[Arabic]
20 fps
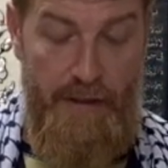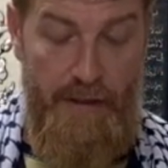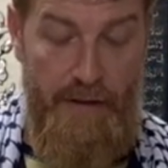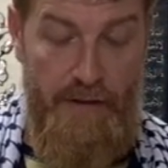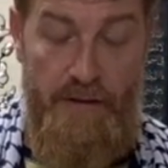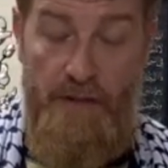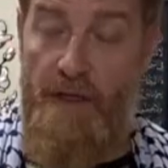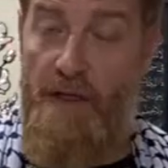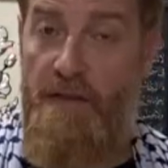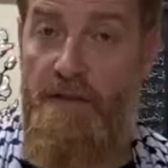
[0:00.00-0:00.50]

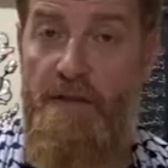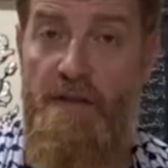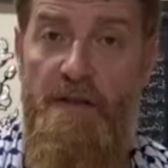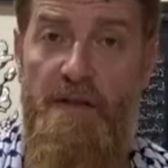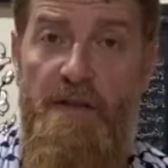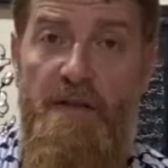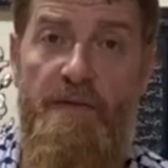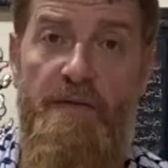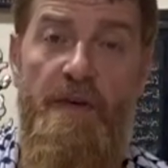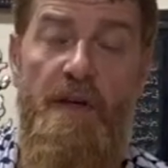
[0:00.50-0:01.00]
سهل
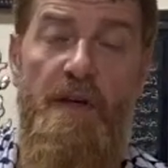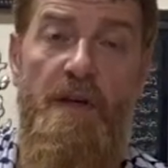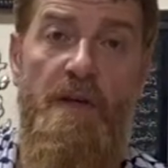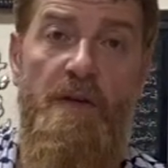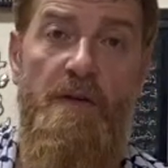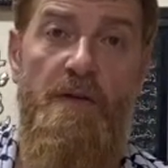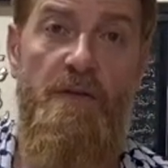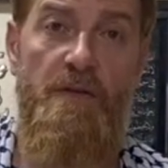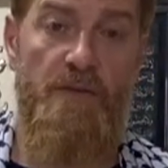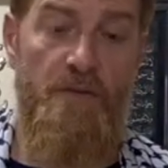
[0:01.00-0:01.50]
تنظيفها
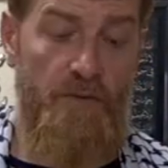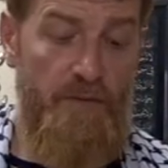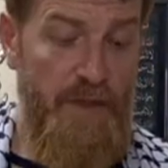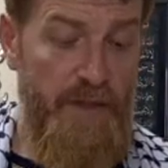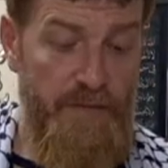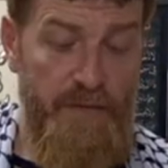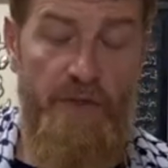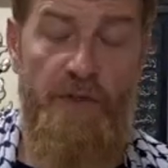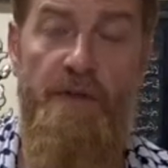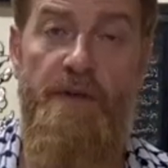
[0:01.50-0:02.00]
وما
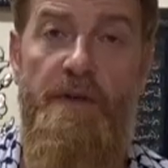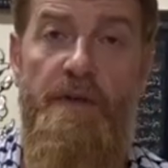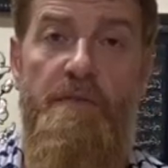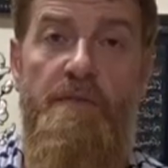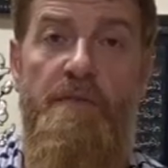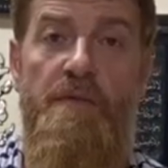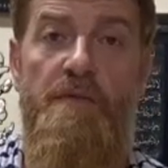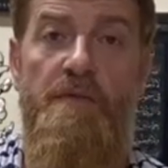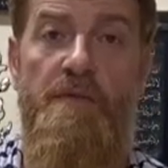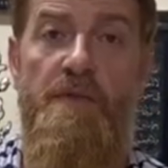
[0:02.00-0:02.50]
بتخرب
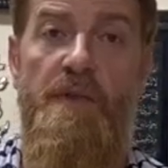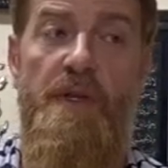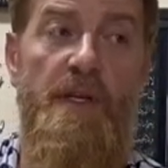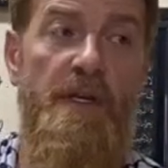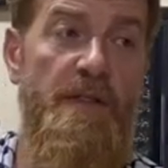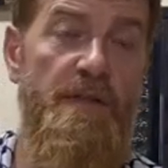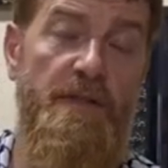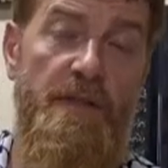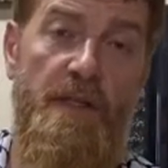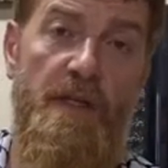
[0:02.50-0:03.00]
وظل
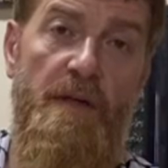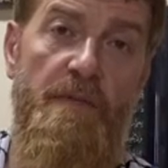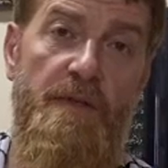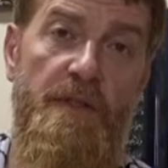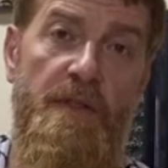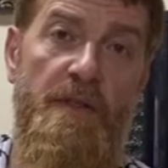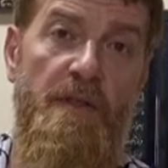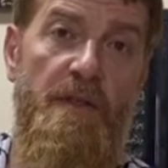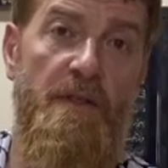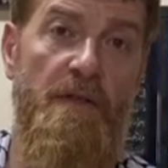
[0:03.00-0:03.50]
عندك
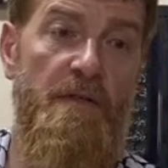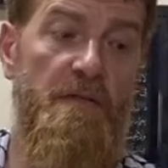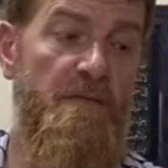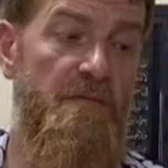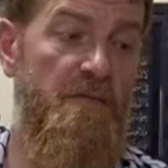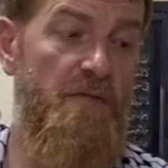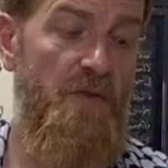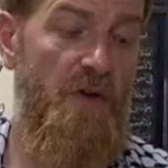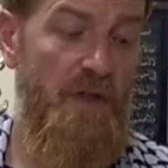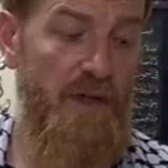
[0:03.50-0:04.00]
أبدية
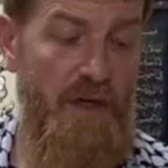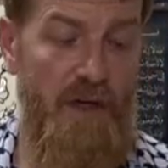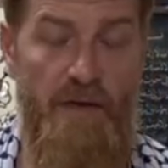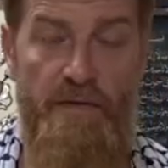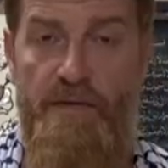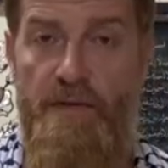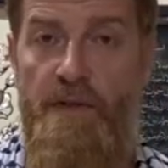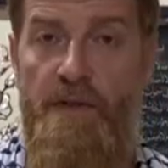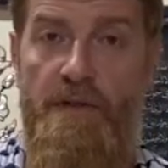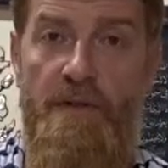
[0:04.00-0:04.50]
وهي
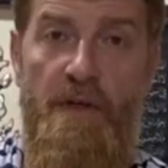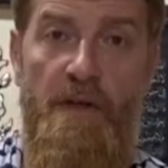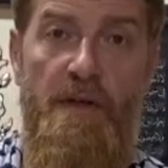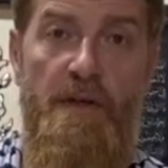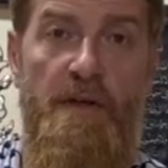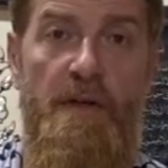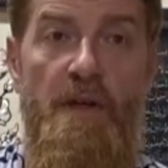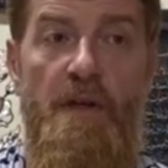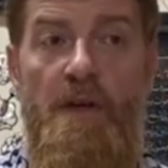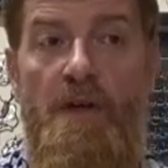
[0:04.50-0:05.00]
حافظتها
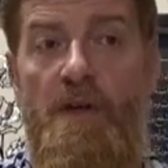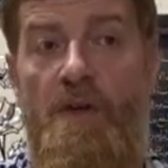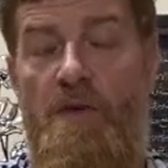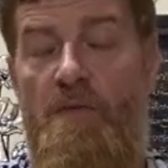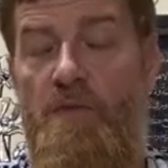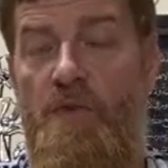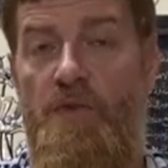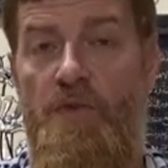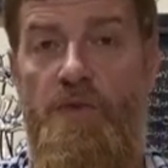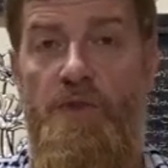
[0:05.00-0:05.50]

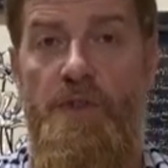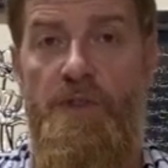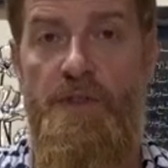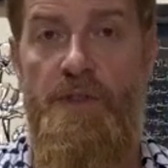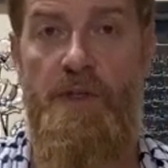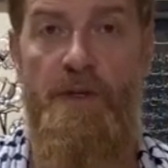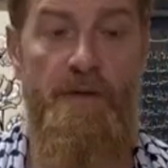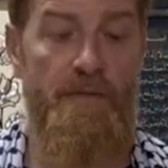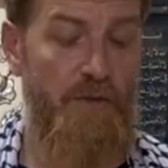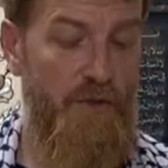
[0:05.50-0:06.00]
موجودة
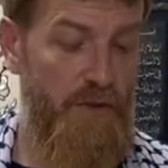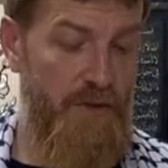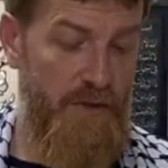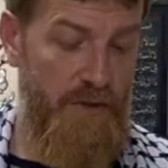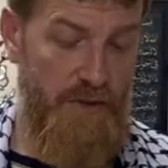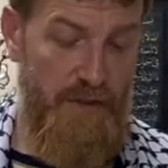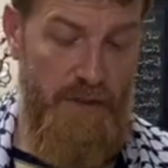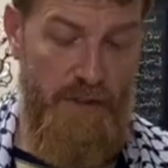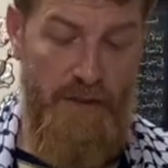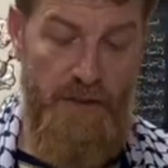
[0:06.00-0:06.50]
عندك 24
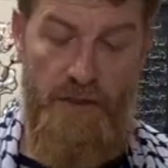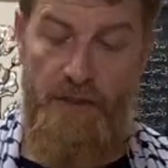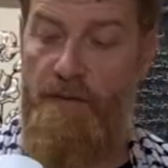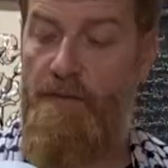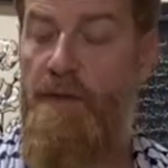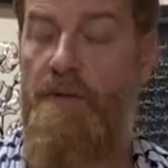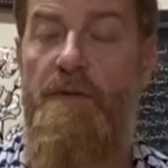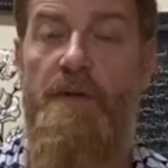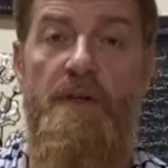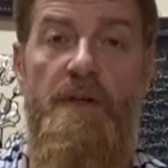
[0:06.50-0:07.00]
ساعة إشي
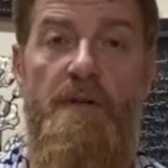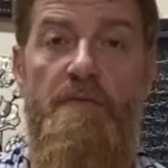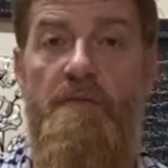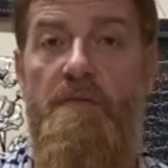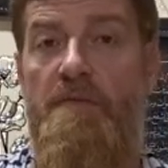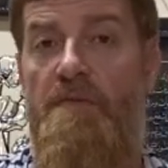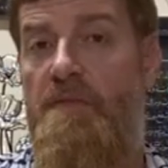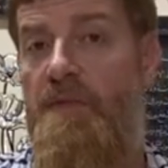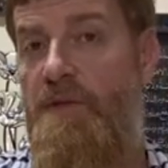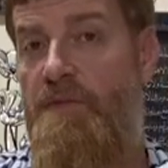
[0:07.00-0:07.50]
ما بيخرب
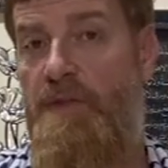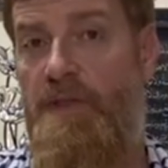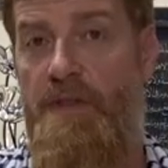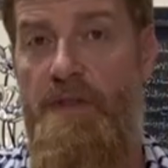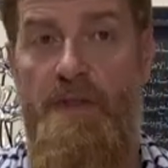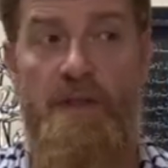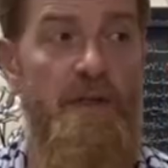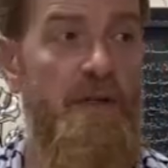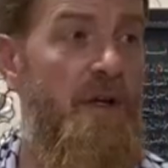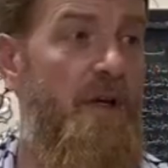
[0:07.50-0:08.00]
ما
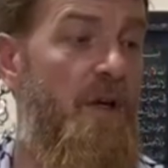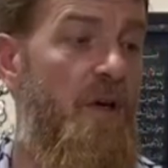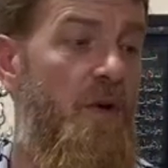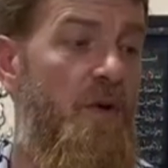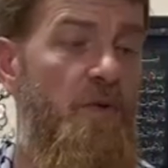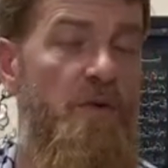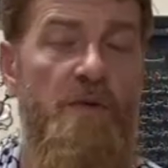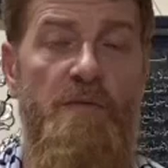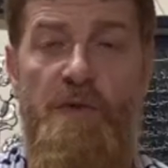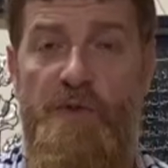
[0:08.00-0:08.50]
بيأذي
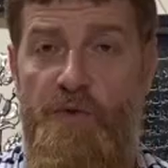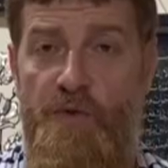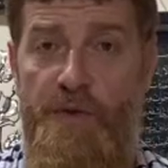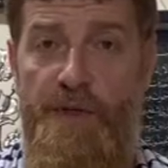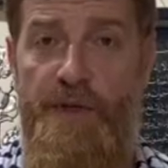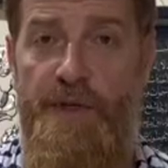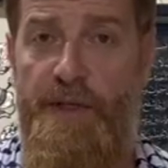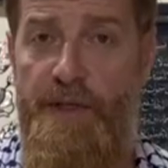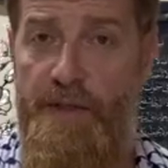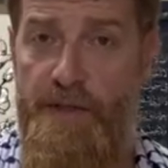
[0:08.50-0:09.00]
والماسورة
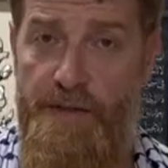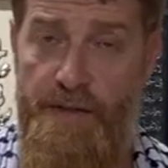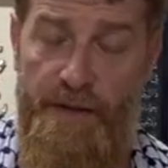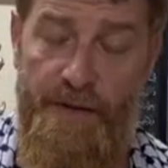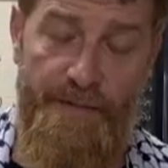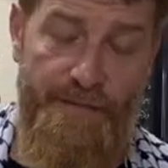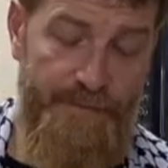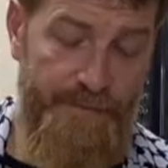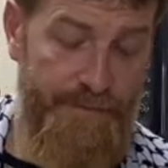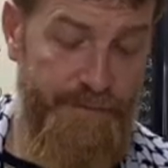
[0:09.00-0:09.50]
رخيصة
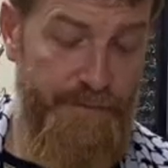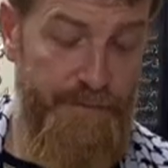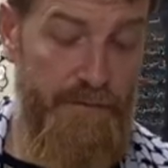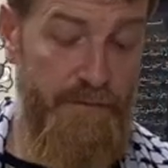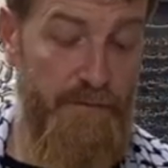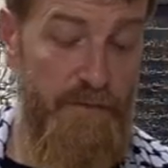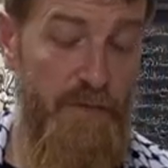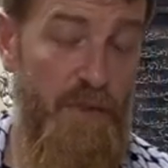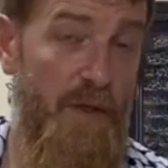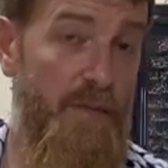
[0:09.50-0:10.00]

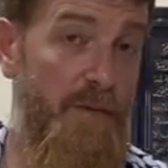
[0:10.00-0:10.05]
يا